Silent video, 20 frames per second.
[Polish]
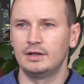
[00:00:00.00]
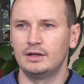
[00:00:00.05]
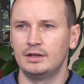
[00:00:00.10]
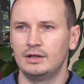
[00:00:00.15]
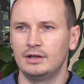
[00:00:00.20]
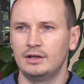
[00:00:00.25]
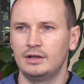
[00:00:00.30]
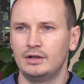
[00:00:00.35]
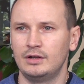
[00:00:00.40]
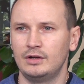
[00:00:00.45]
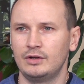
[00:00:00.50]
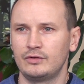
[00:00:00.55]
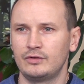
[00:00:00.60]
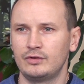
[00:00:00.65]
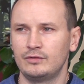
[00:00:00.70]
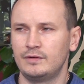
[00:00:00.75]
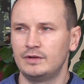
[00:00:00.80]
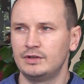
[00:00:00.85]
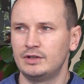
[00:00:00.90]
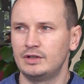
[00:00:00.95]
E,
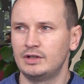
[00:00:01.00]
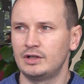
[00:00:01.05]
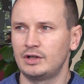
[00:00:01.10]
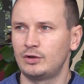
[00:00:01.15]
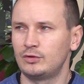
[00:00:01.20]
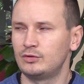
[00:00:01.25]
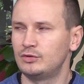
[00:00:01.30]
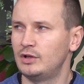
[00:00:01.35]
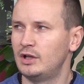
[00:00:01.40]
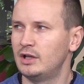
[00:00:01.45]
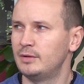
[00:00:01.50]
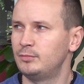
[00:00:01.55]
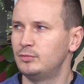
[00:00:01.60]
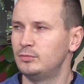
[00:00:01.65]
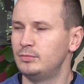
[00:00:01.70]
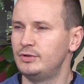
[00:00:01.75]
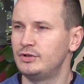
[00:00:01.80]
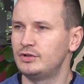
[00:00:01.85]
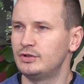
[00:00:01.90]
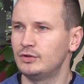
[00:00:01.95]
losowane nagrody dla
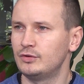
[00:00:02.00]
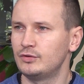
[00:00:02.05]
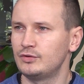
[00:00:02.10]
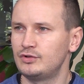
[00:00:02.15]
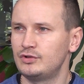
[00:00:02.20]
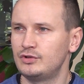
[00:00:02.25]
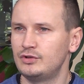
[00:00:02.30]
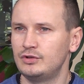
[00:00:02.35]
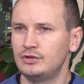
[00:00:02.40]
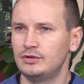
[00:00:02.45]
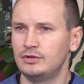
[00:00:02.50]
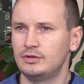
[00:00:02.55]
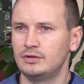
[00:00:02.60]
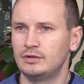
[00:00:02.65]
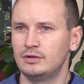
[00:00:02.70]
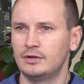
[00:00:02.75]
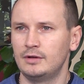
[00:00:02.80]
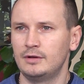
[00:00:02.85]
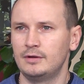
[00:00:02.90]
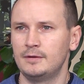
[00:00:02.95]
publiczności,
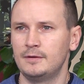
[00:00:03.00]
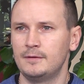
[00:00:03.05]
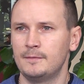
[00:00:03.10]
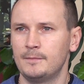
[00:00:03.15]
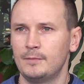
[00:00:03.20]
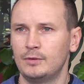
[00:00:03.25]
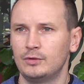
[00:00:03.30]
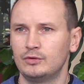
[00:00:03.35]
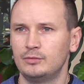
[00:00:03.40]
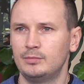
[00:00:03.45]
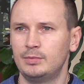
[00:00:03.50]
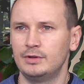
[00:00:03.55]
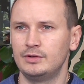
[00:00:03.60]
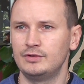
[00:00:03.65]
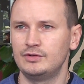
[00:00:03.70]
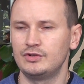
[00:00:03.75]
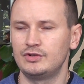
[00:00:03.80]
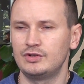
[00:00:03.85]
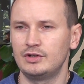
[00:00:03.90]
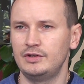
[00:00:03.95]
e,
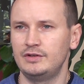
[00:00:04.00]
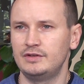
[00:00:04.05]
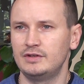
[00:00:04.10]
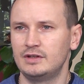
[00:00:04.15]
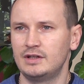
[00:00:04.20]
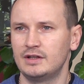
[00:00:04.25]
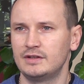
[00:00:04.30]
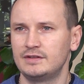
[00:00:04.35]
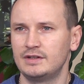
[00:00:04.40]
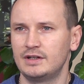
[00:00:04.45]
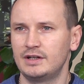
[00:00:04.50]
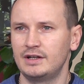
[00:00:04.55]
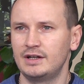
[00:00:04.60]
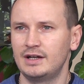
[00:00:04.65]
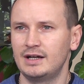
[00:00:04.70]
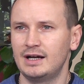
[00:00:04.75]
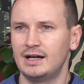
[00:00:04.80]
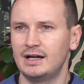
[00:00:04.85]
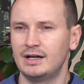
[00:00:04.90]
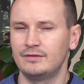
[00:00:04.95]
odbędzie się licytacja
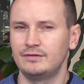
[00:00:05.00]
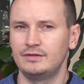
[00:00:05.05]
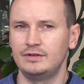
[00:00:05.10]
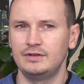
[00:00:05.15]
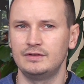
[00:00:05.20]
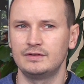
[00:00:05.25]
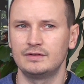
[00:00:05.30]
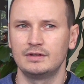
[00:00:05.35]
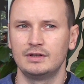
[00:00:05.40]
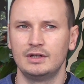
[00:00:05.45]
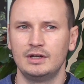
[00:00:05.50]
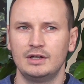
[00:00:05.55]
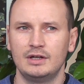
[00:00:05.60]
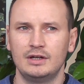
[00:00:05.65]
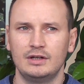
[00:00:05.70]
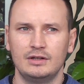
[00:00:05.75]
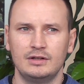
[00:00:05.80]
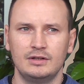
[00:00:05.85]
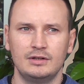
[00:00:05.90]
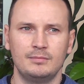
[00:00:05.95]
rękawic,
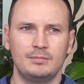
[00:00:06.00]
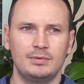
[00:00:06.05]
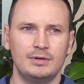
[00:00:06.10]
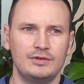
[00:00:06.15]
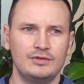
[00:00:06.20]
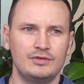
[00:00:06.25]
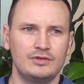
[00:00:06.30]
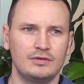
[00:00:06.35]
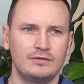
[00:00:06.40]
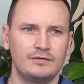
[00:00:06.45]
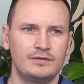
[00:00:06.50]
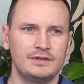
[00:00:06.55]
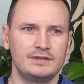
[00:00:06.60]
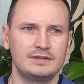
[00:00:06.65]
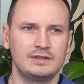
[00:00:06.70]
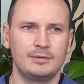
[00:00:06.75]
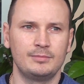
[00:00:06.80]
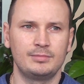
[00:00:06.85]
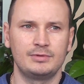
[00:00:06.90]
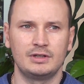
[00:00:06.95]
e, będzie
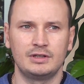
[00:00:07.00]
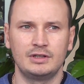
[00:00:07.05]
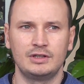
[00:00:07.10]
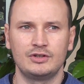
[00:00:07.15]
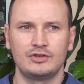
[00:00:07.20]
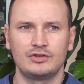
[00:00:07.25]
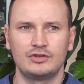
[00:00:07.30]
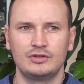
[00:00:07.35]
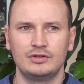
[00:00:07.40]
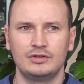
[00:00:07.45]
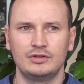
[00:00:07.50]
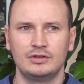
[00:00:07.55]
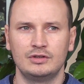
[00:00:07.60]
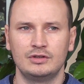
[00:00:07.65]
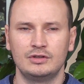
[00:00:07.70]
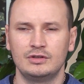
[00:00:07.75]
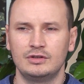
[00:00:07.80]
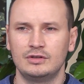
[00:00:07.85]
występ taneczny